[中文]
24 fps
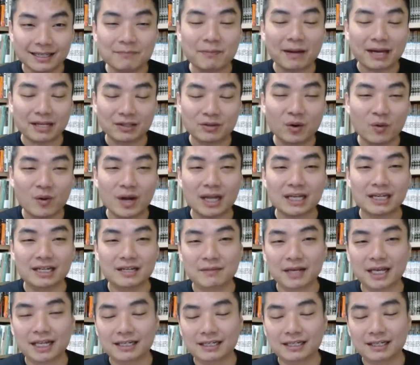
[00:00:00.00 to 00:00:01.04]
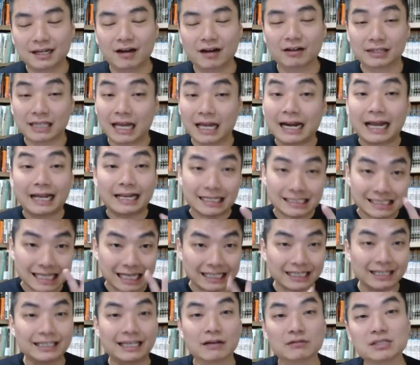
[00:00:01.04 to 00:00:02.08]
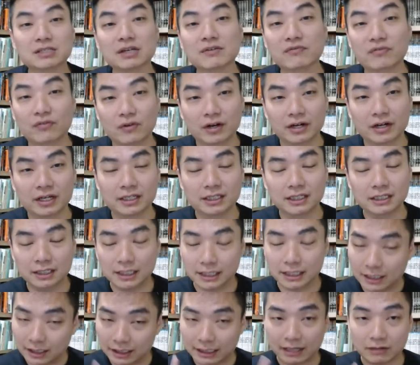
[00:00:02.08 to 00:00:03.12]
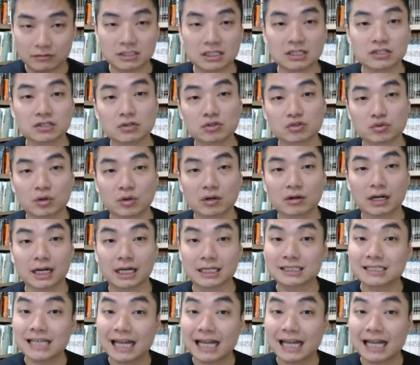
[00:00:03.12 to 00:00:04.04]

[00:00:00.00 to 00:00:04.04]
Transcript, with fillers: 一百多万里面啊，当然他三个条件符合一个条件就足够了。